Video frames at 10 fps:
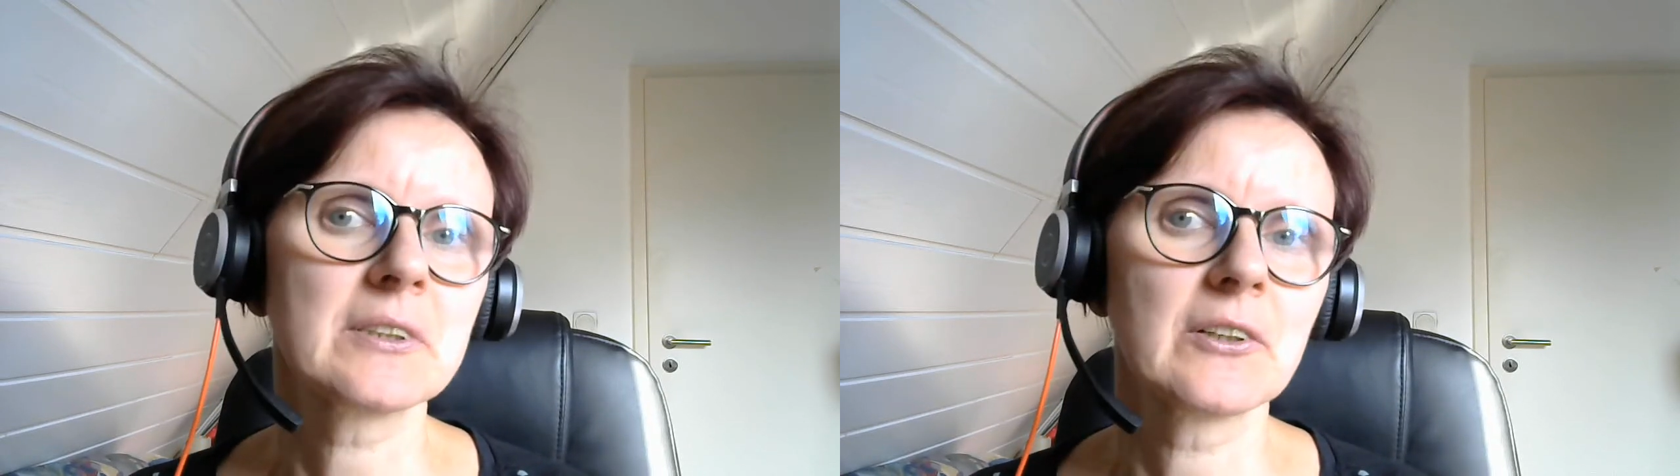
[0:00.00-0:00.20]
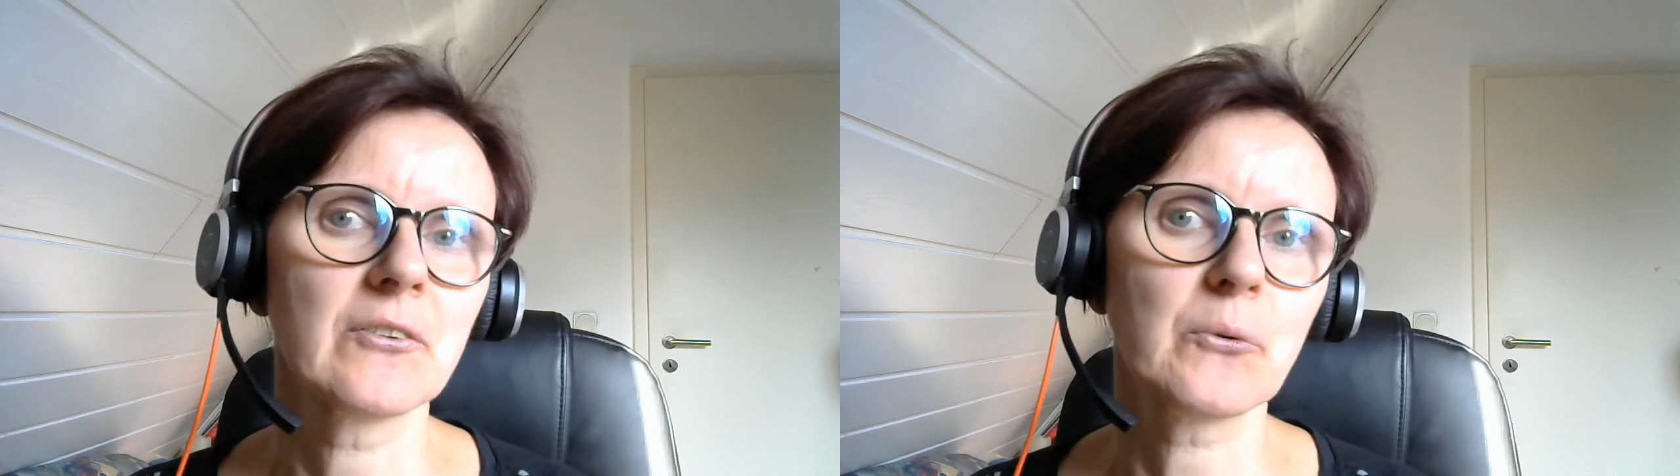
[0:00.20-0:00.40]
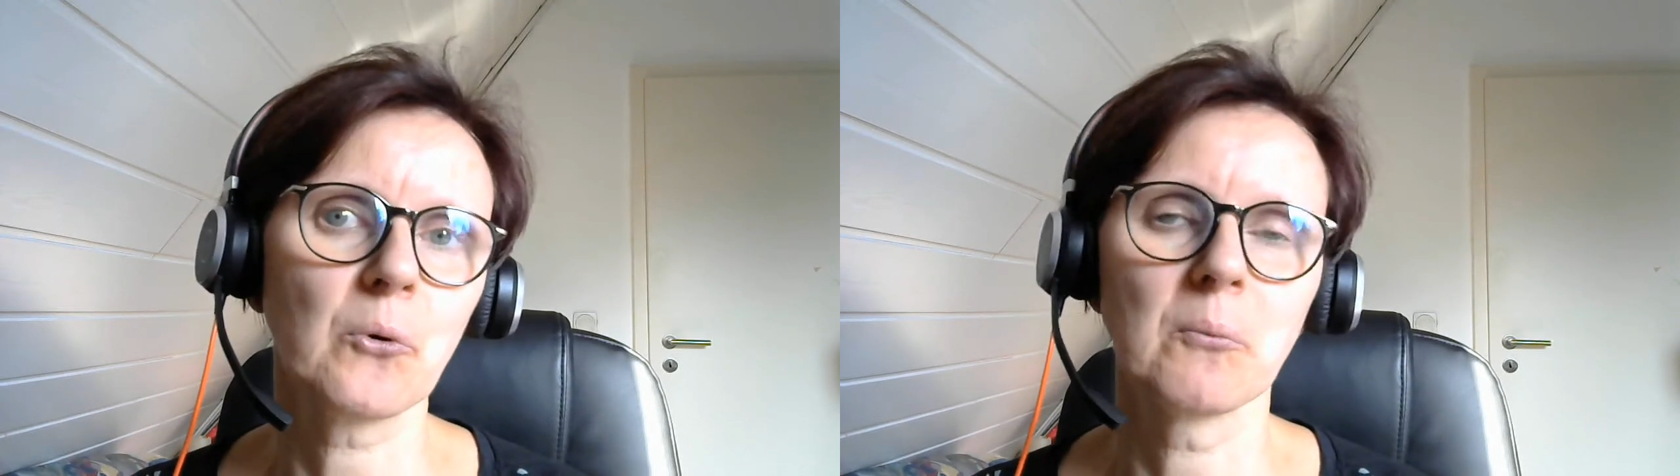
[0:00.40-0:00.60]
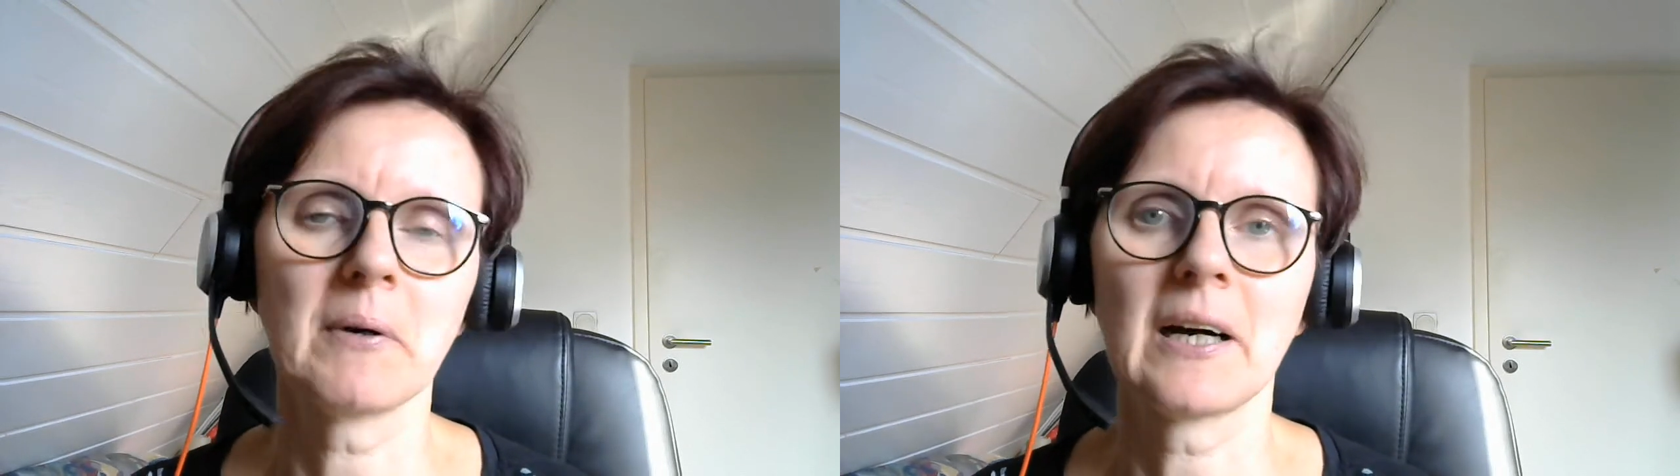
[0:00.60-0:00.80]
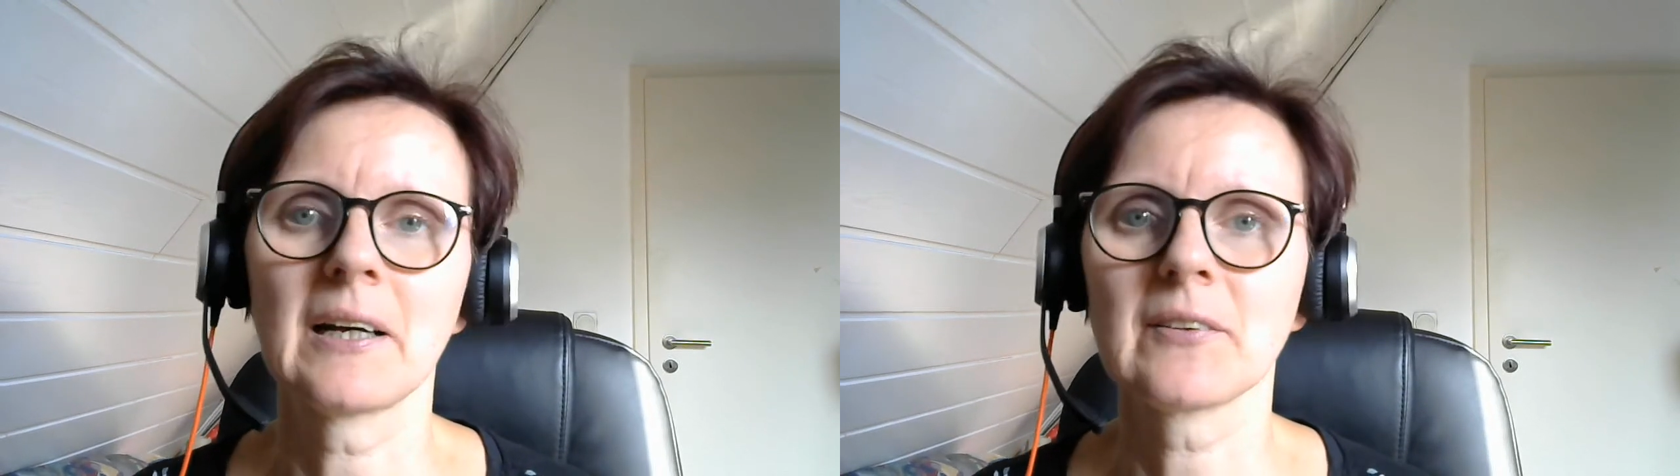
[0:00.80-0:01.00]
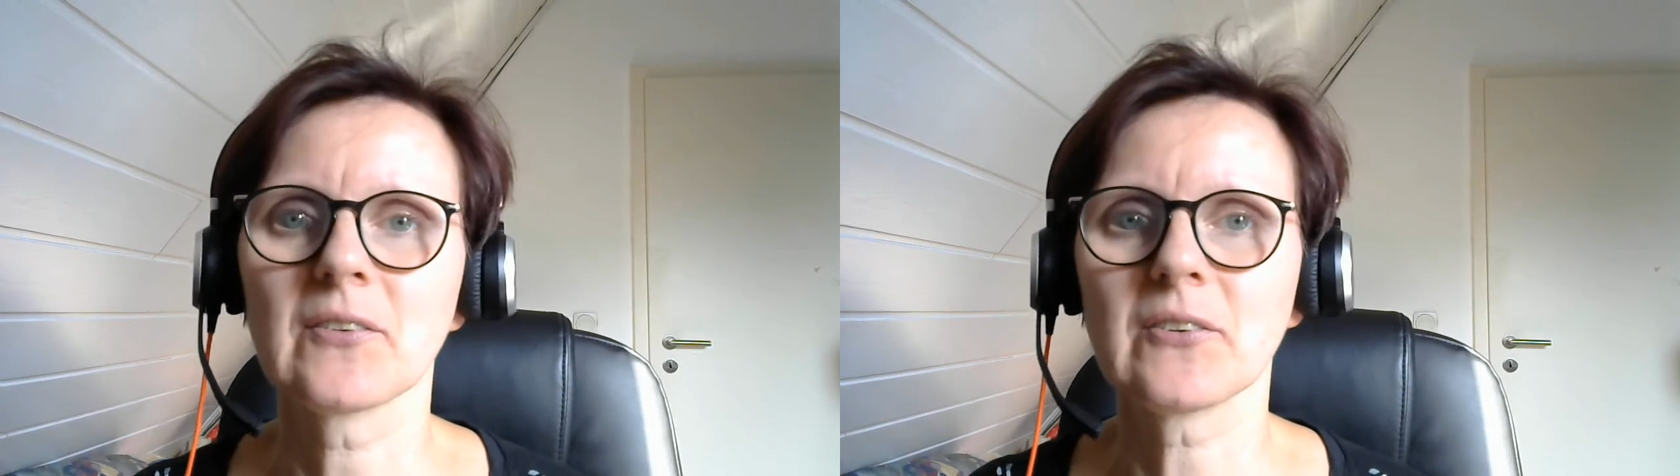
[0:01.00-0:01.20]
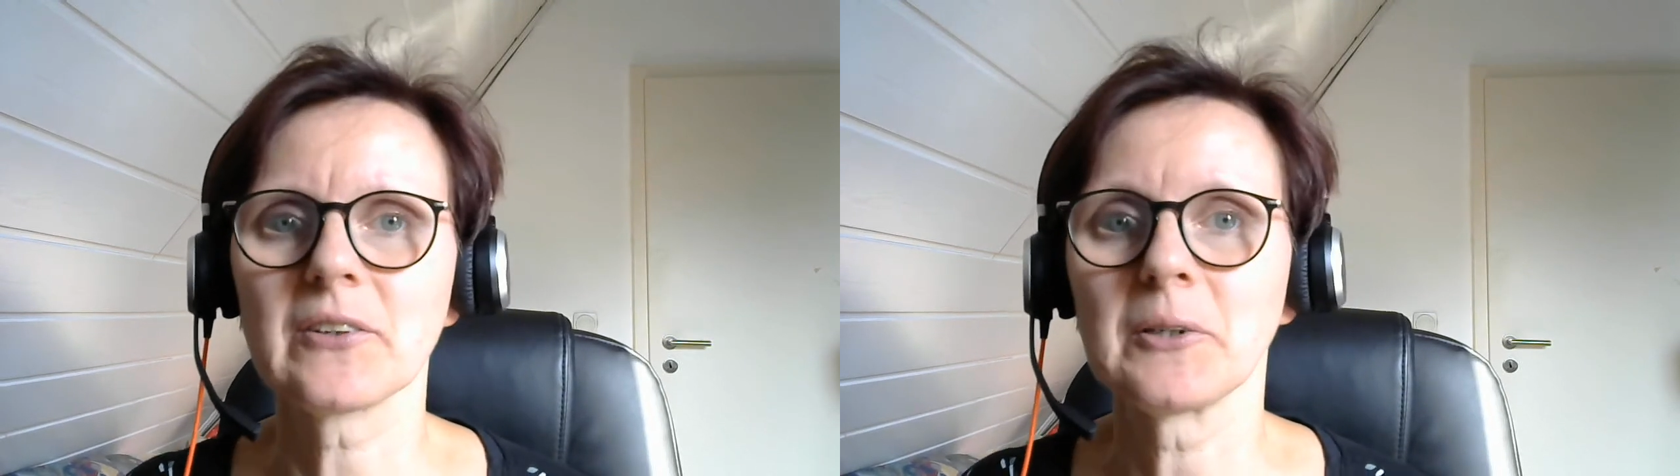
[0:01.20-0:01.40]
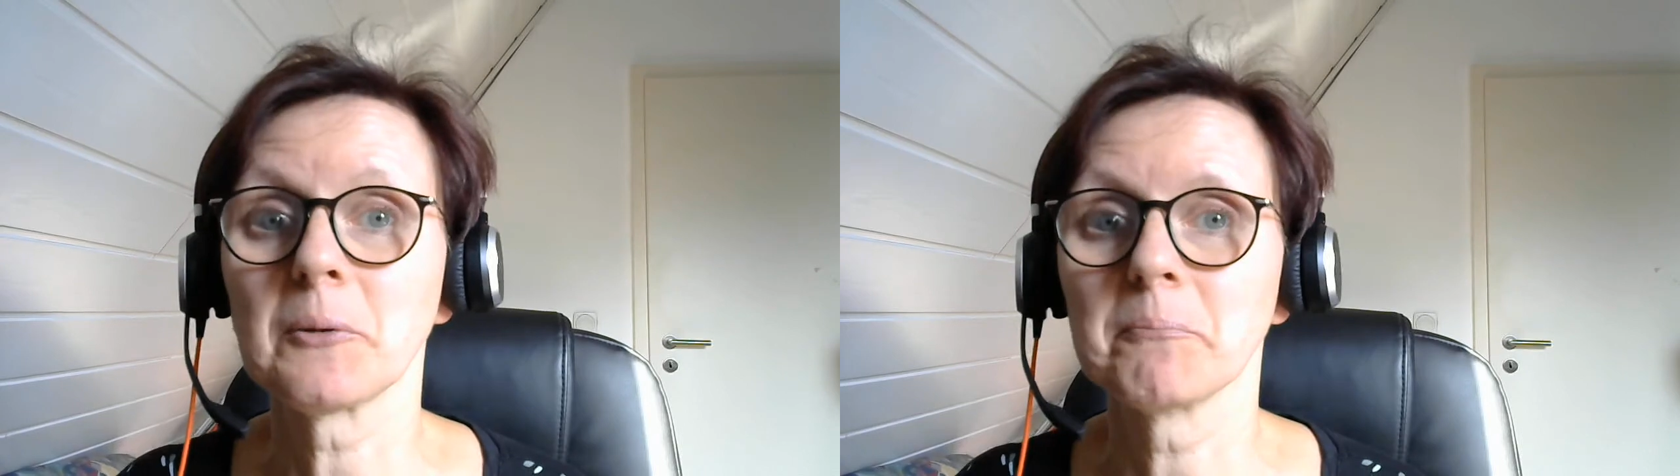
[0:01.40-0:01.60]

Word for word: des Romans äh,